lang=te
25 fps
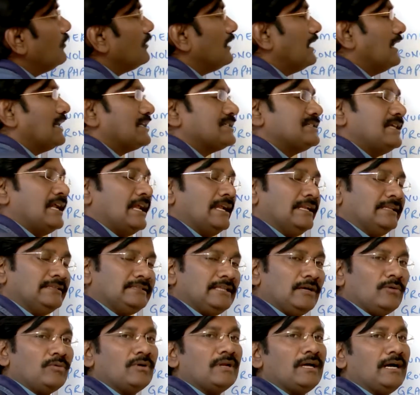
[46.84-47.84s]
ఉన్న లక్షణాలు
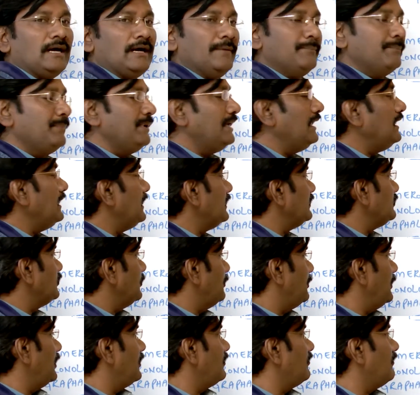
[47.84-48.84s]
అంతా కూడా బి లెటర్తో
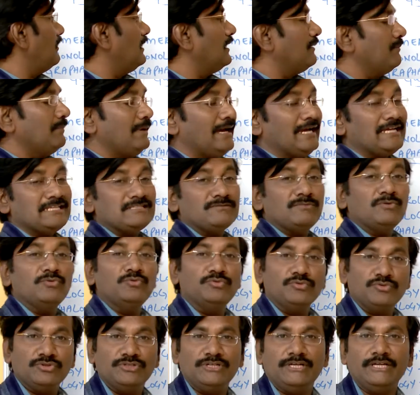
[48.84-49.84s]
పేరున్న వాళ్ళకి మ్యాక్సిమం
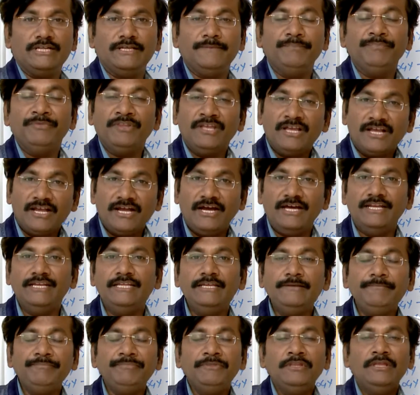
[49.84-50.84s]
ఉంటుందండి
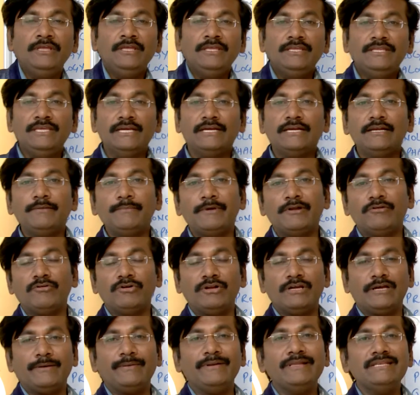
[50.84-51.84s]
కానీ ఇక్కడ మనం
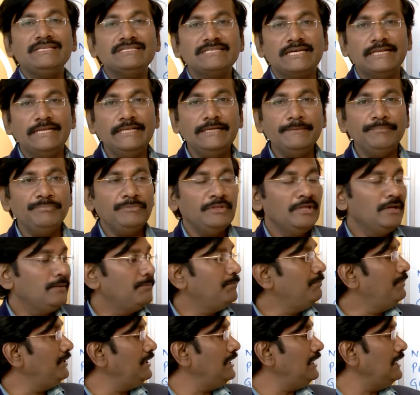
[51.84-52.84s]
ఒకటి గమనించాలి
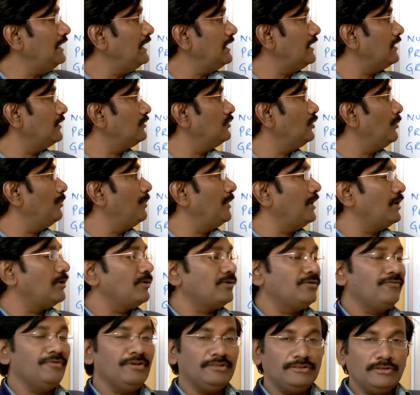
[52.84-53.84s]
బి లెటర్తో
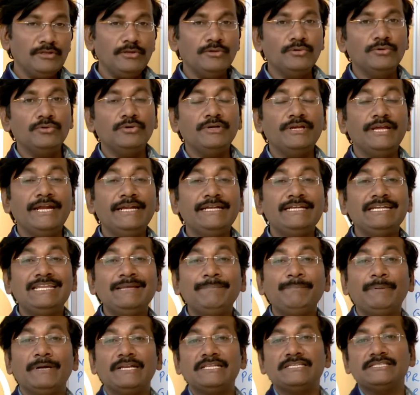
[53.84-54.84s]
పేరున్న వ్యక్తులు ఎట్టి
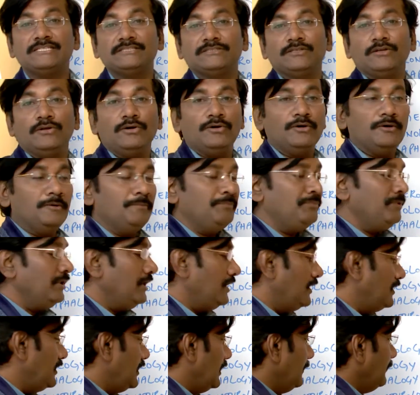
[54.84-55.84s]
పరిస్థితిలో
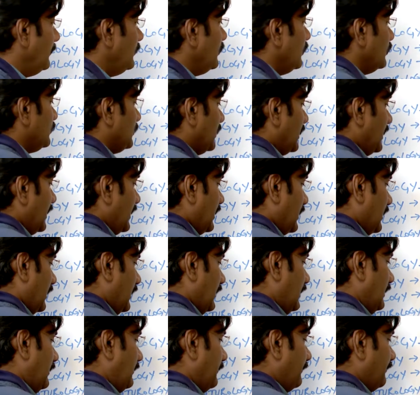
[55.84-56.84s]
ఎనిమిదో తారీఖు
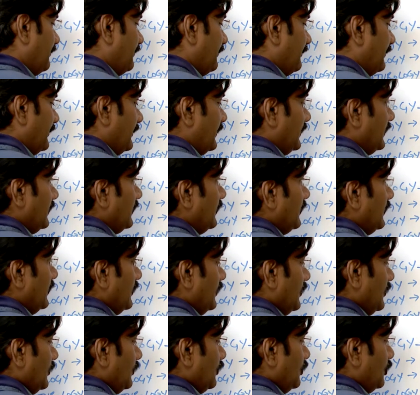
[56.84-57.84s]
కానీ
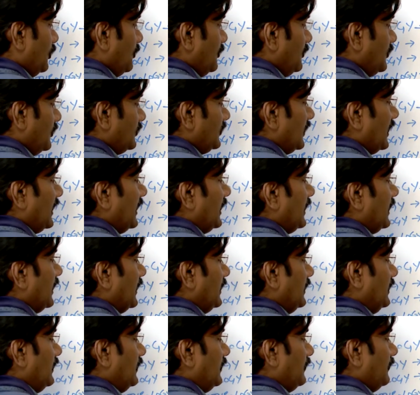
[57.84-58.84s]
తొమ్మిదో తారీఖు
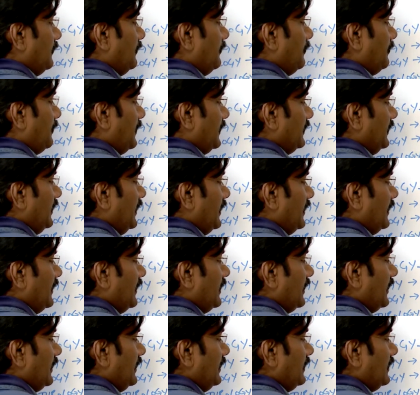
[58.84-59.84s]
కానీ పదిహేడు
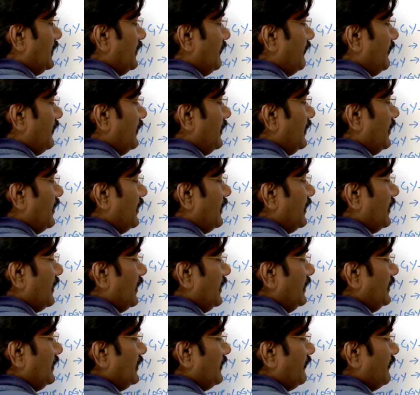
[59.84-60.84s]
కానీ ఇరవై ఆరు
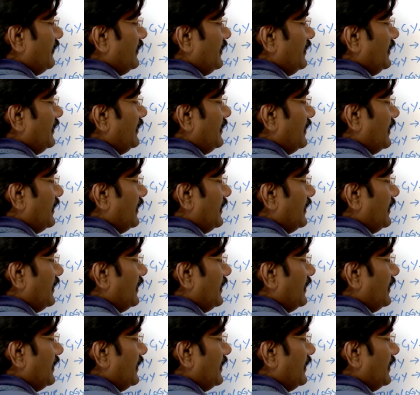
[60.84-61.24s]
కానీ ఇరవై ఏడు